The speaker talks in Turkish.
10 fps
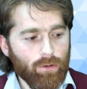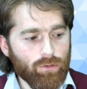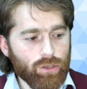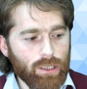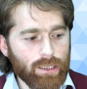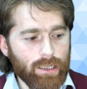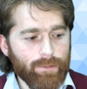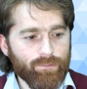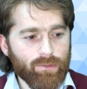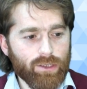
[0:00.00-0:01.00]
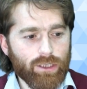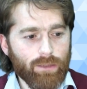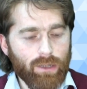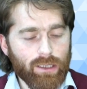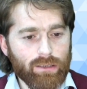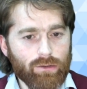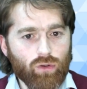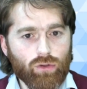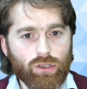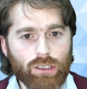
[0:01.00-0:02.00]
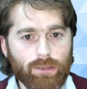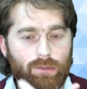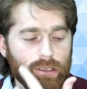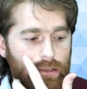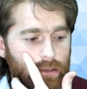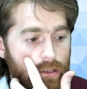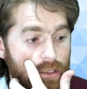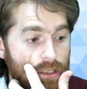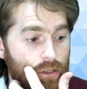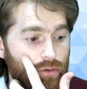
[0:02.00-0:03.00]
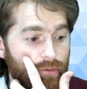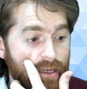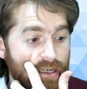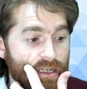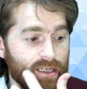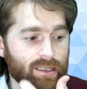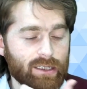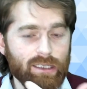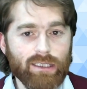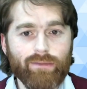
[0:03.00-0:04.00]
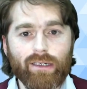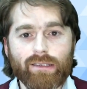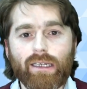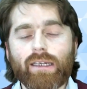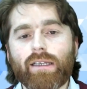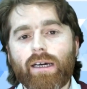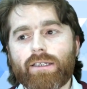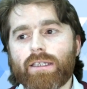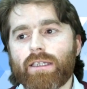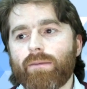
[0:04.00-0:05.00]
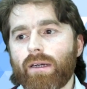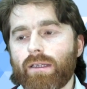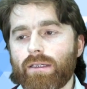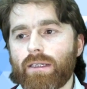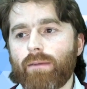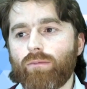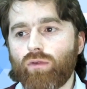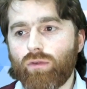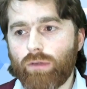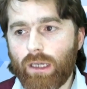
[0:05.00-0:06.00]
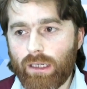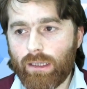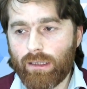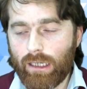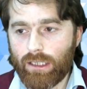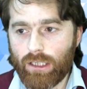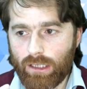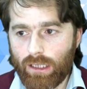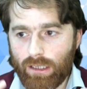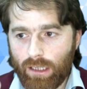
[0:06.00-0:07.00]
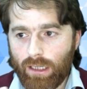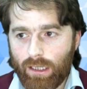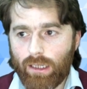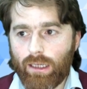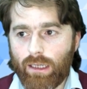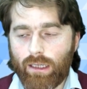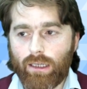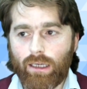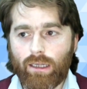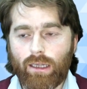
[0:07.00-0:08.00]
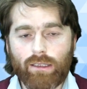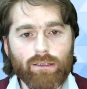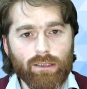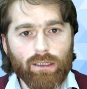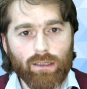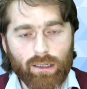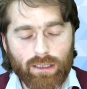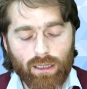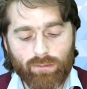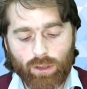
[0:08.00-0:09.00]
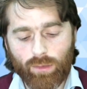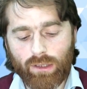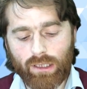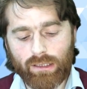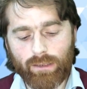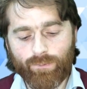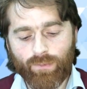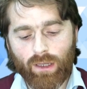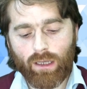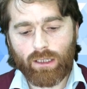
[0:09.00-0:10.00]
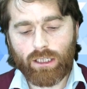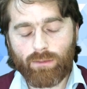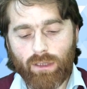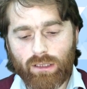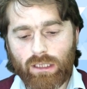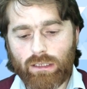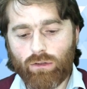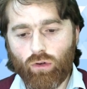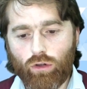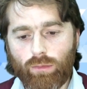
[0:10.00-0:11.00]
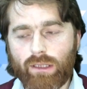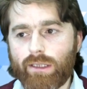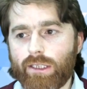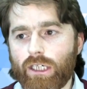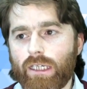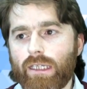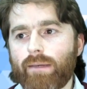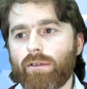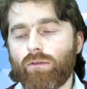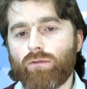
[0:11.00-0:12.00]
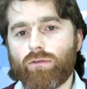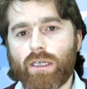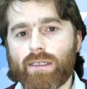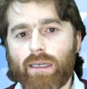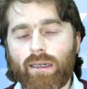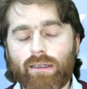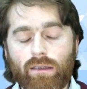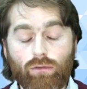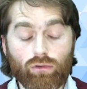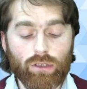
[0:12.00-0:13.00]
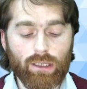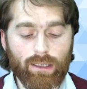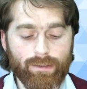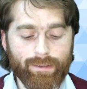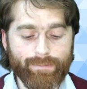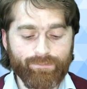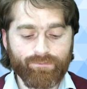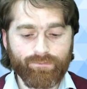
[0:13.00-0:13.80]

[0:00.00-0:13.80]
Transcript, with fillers: öncelikle cemaatin çok ciddi bir e, güven kredisi vardı. Yani tarihçesine baktığınız zaman bu yani gerçekten e, etle tırnakla kazanılmış bir kredi. Cemaat hiç olmadığı şekilde 1980'lerde 90'larda